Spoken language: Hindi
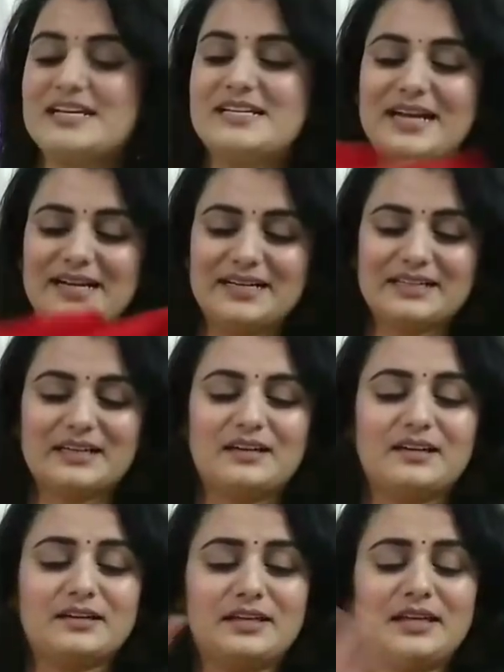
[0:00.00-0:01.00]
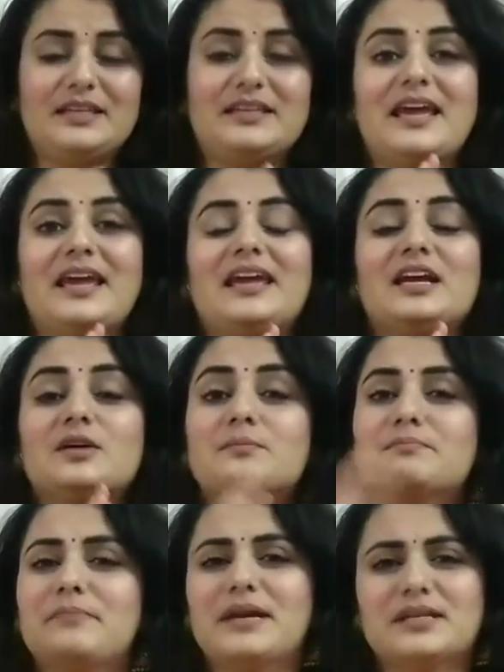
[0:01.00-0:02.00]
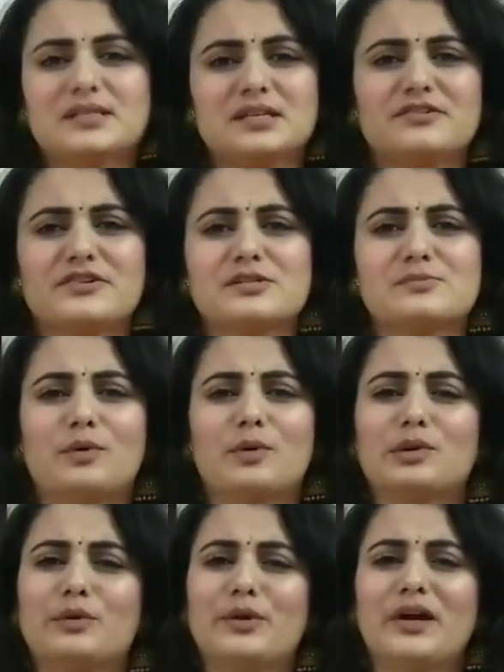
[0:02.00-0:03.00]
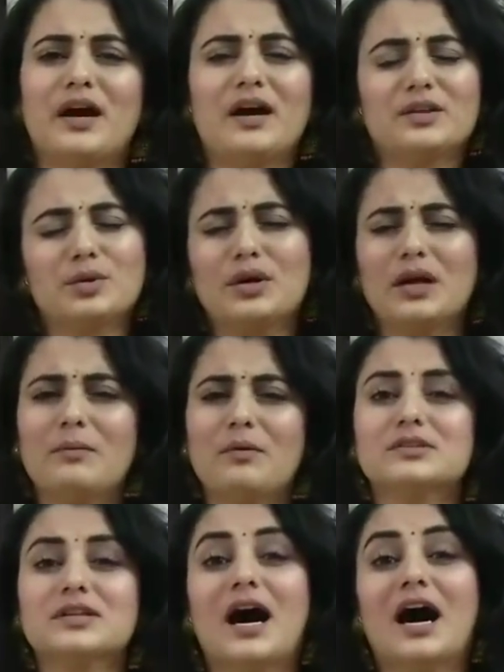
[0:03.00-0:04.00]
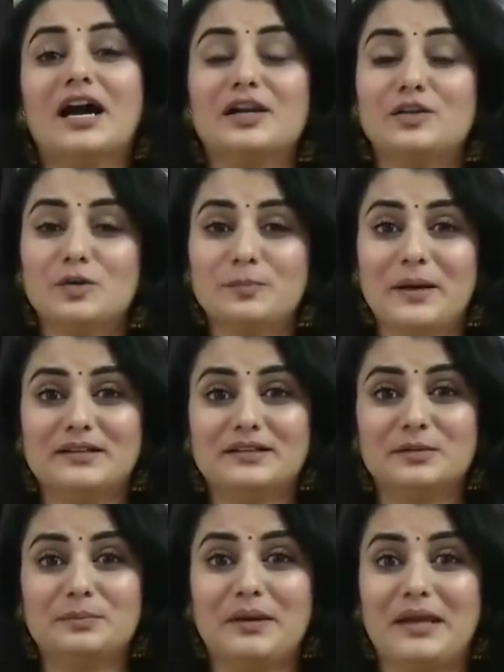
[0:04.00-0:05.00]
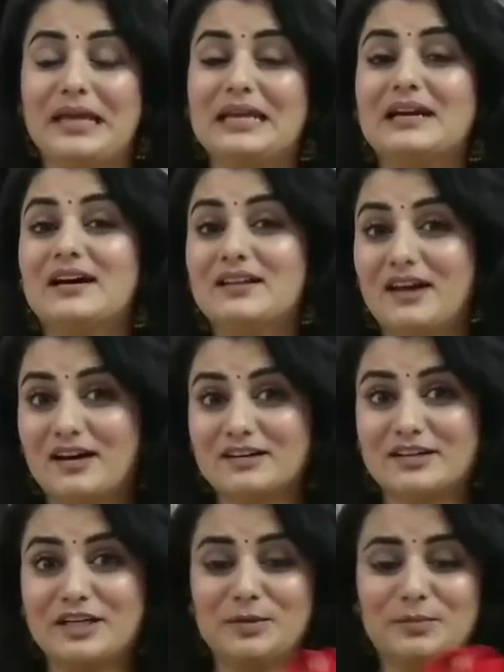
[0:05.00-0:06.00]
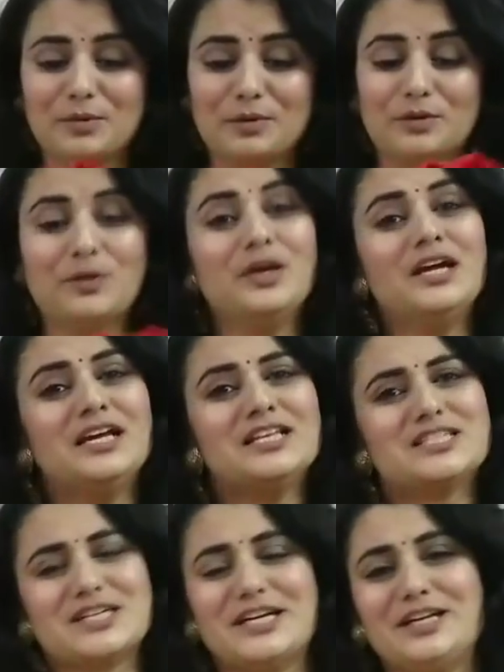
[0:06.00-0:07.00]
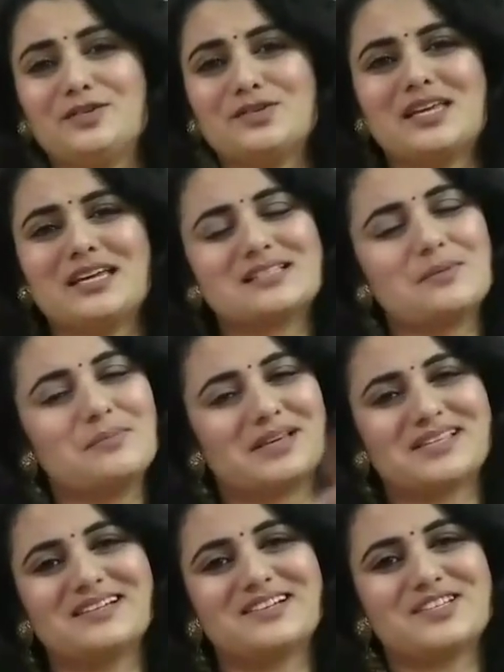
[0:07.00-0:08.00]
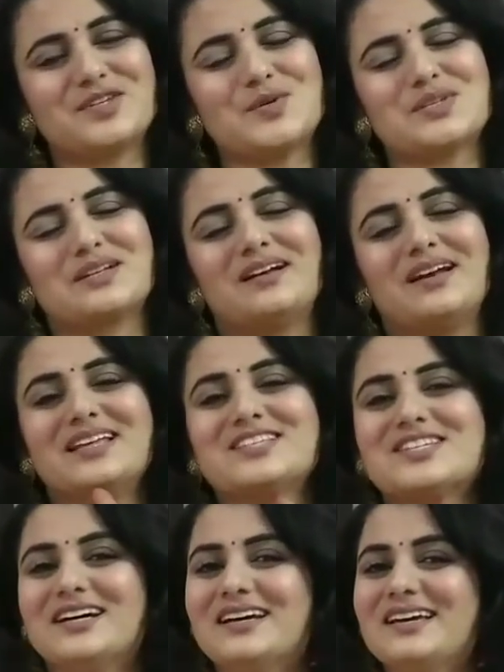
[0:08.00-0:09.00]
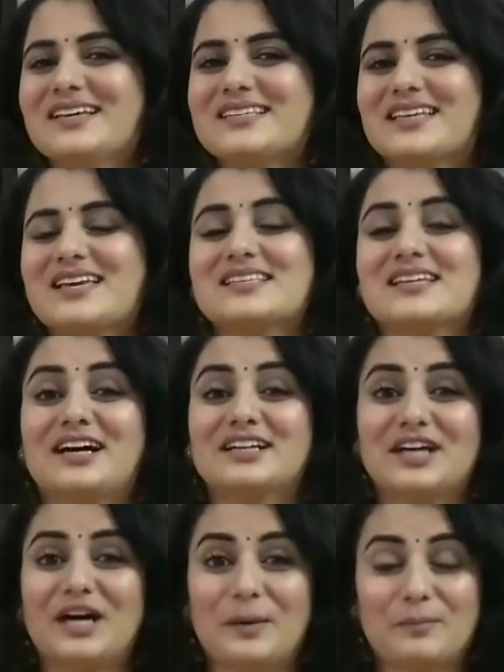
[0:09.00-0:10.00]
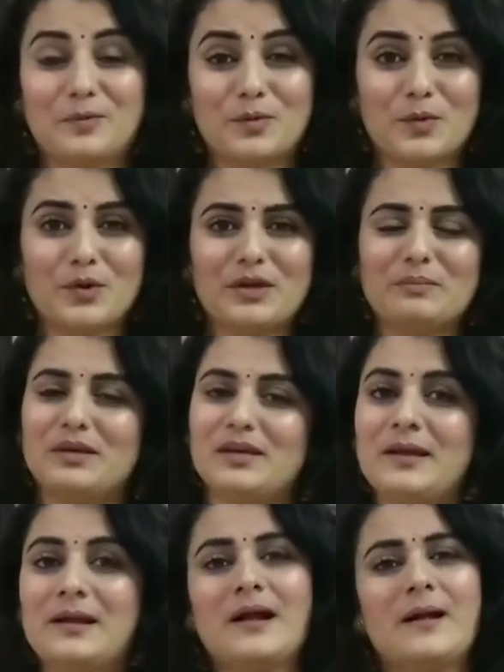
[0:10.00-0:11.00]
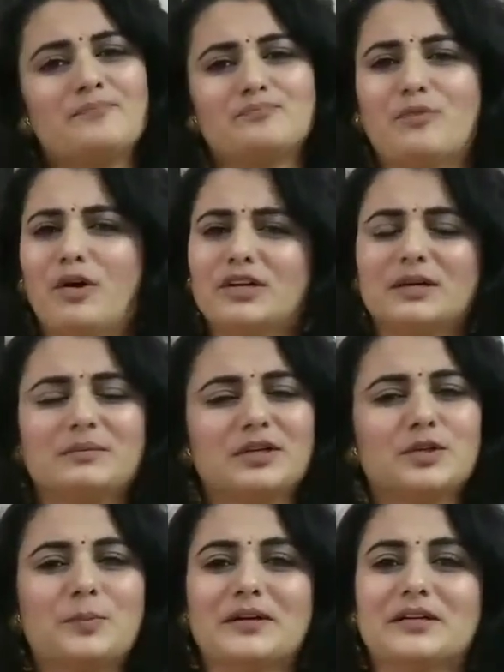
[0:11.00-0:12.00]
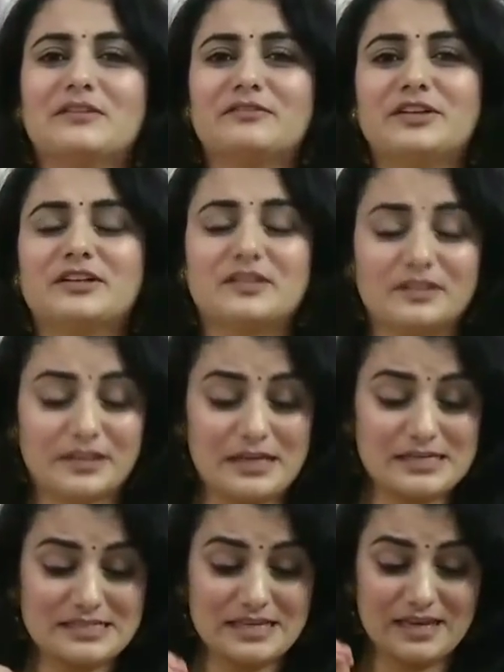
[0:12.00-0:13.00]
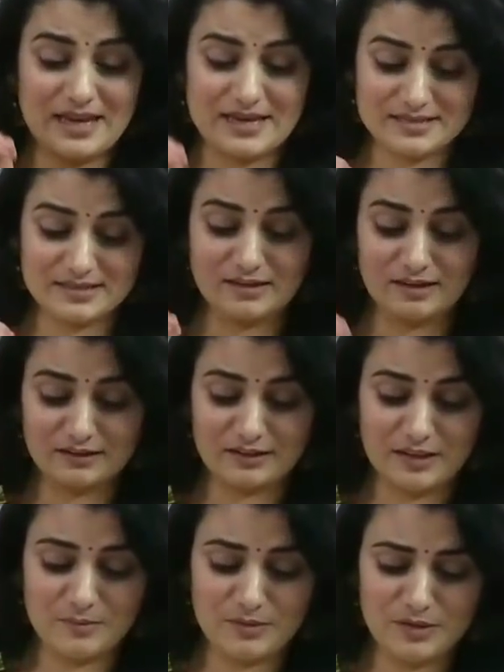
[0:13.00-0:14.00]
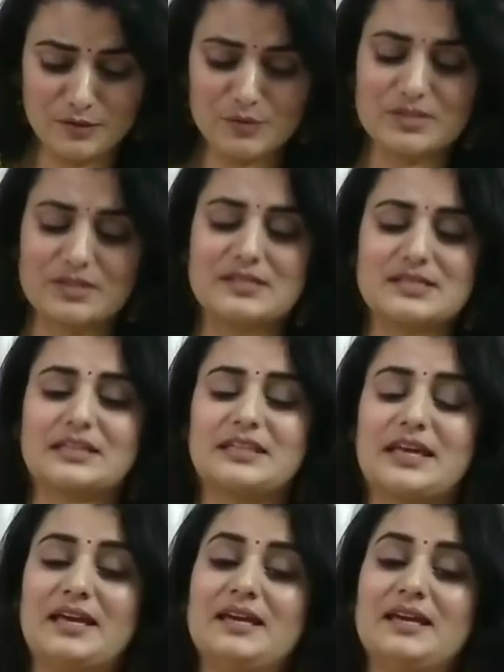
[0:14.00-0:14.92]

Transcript: रेड कलर की ये एक मिक्स ड्रेस बोल दो या थोड़ा बहुत हाई लो पैटर्न में एक अनारकली बोल दो चाहे तो इसे एज अ मिक्स ड्रेस यूज कर लें चाहे इसके साथ आप कोई भी बॉटम या दुपट्टा वियर करके इसे एज अनारकली भी यूज कर सकते